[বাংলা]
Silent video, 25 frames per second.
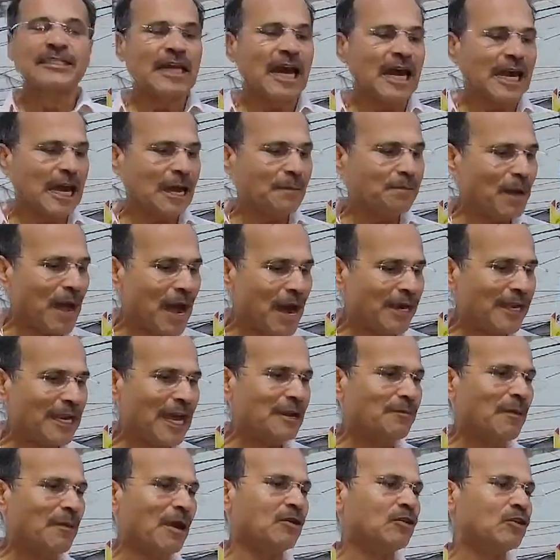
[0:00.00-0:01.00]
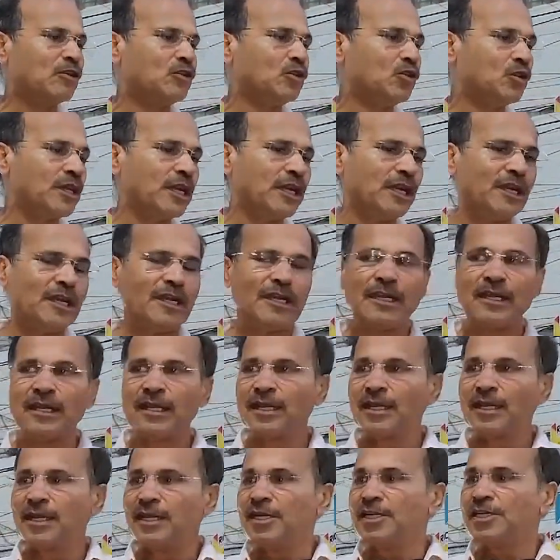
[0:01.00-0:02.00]
সারা বাংলার মানুষ দুঃখী
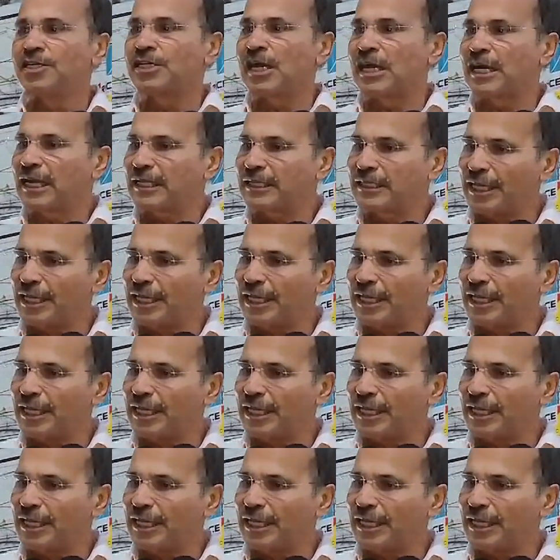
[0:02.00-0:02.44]
সারা